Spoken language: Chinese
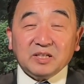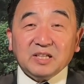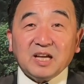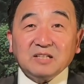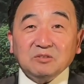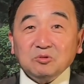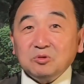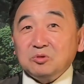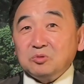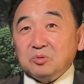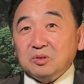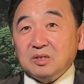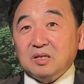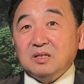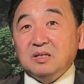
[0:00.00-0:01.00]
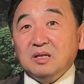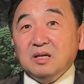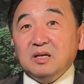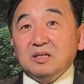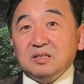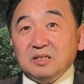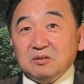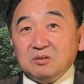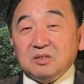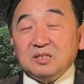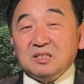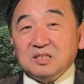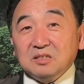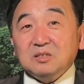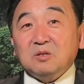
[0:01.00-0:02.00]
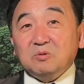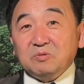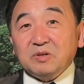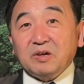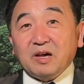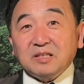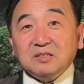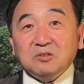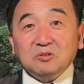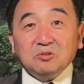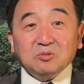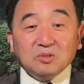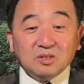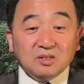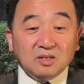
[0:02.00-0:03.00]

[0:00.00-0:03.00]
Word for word: 炎去说的，就是行走肺炎去说。